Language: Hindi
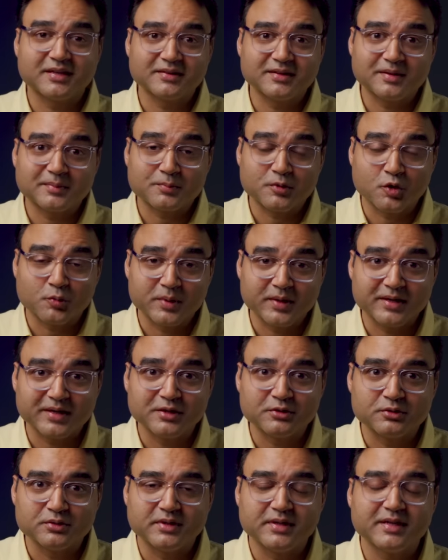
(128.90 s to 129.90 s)
अंदर प्रॉपर्टी
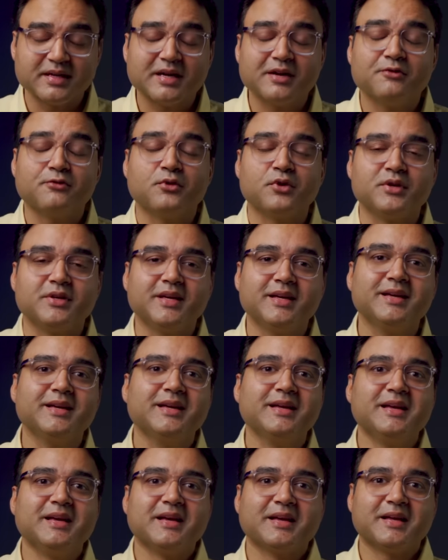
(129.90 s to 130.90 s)
होती है वो ये
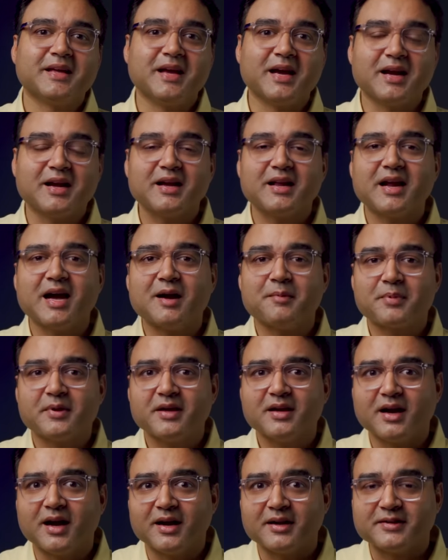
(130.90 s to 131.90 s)
कि अगर
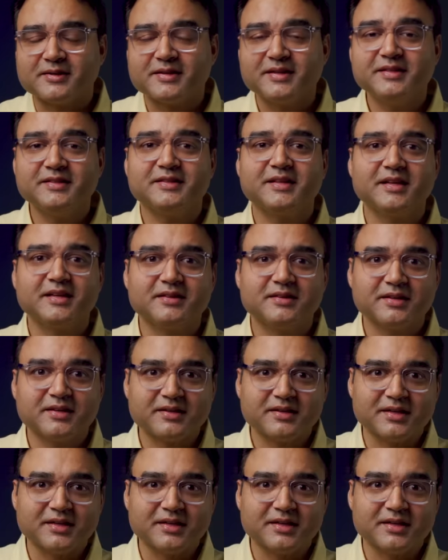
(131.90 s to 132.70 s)
आपकी आर्टरीज़ के अंदर